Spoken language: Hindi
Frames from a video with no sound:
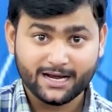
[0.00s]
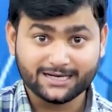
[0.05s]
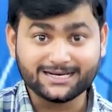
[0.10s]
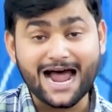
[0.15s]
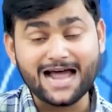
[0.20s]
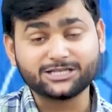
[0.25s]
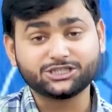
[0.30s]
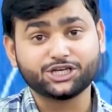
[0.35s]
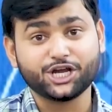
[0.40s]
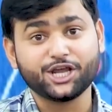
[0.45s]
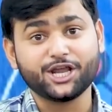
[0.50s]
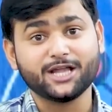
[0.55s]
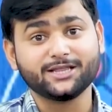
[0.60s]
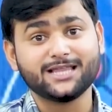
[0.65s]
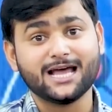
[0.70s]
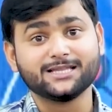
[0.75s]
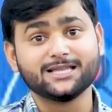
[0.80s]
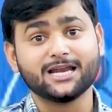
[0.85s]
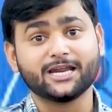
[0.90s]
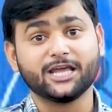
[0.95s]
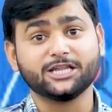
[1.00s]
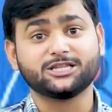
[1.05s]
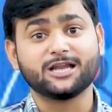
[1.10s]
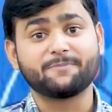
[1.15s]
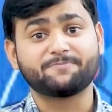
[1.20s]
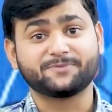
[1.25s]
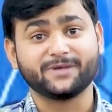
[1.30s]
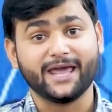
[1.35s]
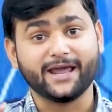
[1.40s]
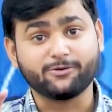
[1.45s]
राष्ट्रीय जनता दल की
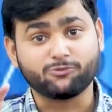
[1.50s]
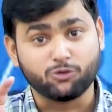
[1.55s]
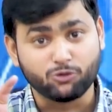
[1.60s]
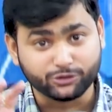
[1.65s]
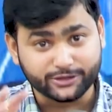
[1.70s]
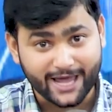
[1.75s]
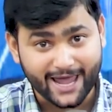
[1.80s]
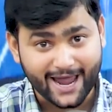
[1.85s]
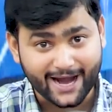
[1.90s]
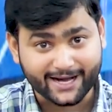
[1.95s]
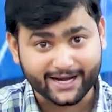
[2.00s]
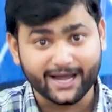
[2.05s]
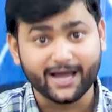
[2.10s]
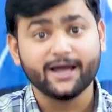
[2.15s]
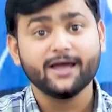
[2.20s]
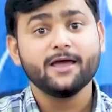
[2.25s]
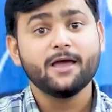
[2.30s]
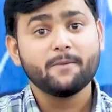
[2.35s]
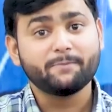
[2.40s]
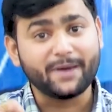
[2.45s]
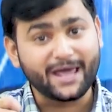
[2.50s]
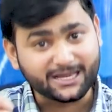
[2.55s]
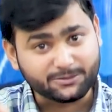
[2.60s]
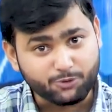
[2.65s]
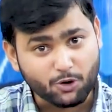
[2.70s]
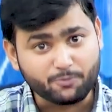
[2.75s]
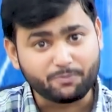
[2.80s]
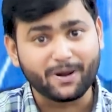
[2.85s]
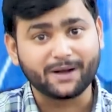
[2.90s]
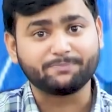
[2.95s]
तरफ से खुद एक
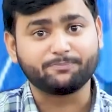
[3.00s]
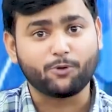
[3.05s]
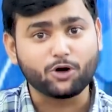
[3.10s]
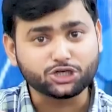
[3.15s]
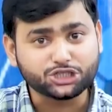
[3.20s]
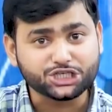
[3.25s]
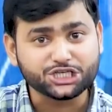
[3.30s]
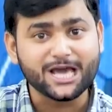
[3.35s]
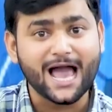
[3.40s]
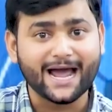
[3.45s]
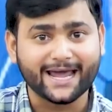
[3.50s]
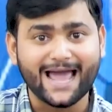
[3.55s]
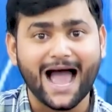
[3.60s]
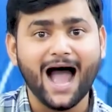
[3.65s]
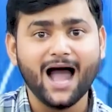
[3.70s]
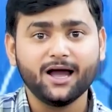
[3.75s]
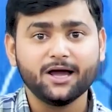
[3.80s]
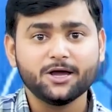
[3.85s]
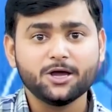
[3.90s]
फेसबुक पर पोस्ट किया गया